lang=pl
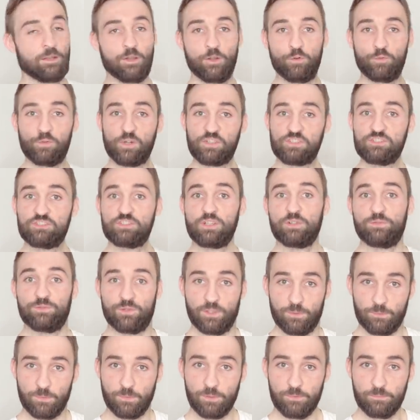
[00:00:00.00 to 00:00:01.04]
Właściciel
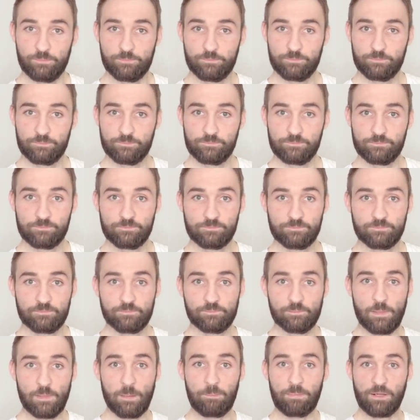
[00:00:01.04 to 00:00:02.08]
firmy
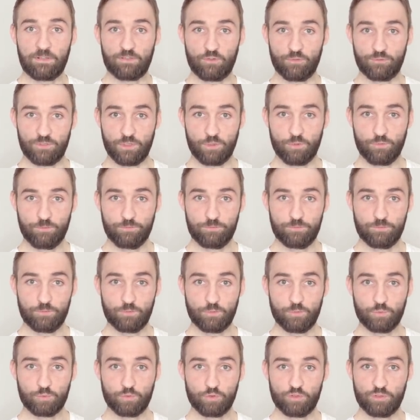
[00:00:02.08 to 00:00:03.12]
ma pracowników,
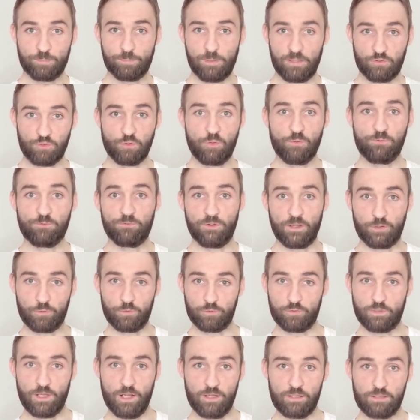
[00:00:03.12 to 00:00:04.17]
którzy pracują w
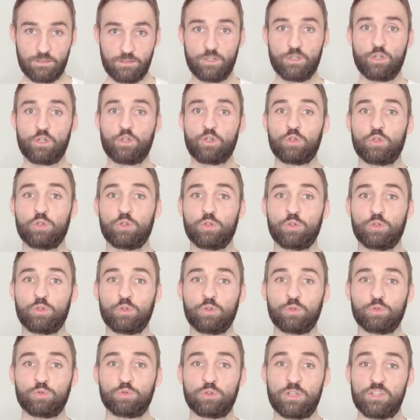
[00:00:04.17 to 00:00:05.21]
warunkach,
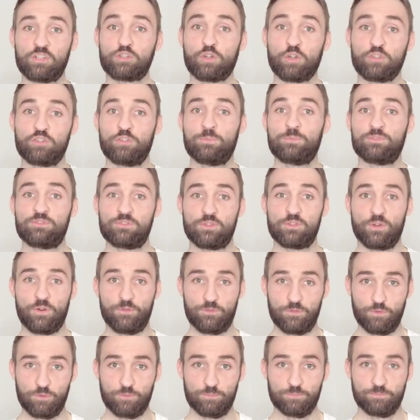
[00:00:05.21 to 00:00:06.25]
które szkodzą
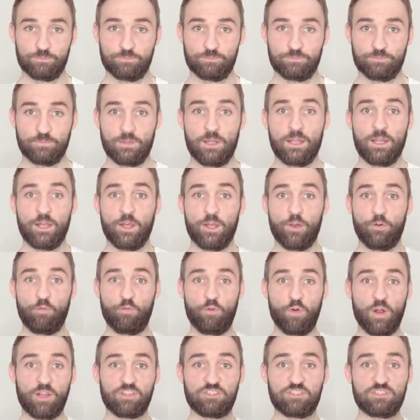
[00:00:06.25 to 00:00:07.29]
zdrowiu.
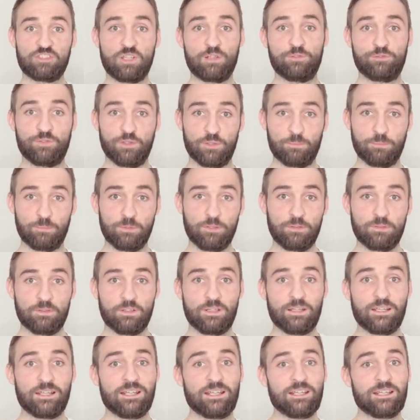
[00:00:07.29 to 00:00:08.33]
Właściciel firmy
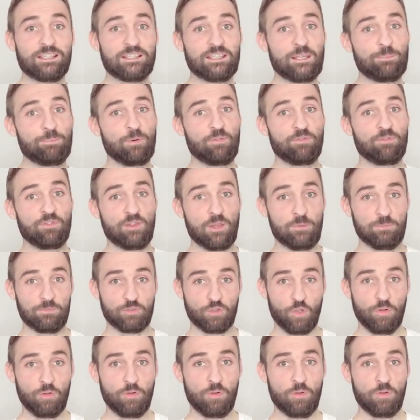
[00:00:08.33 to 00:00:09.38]
nie powie im
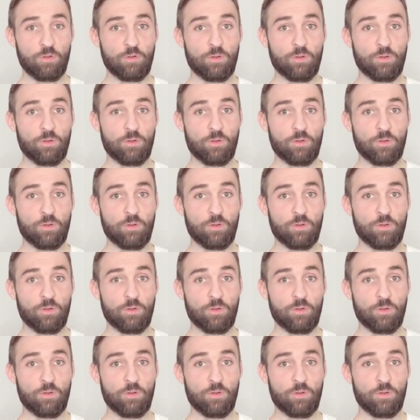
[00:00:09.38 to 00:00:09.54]
to,